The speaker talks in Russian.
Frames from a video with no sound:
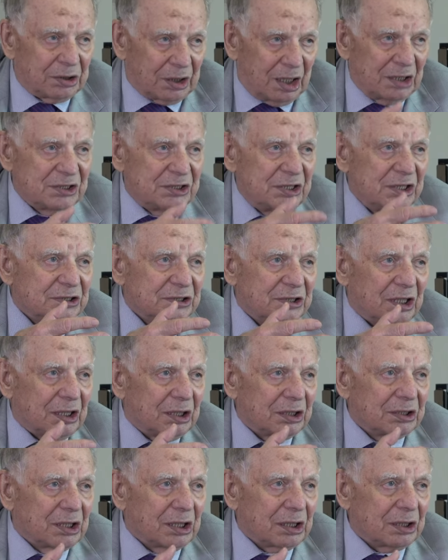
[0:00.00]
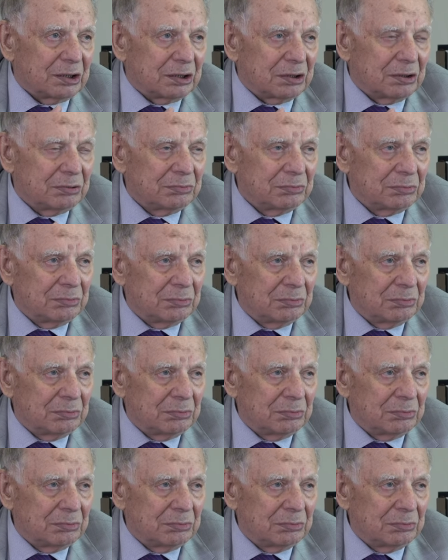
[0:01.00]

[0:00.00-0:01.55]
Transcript: транзистор открыт.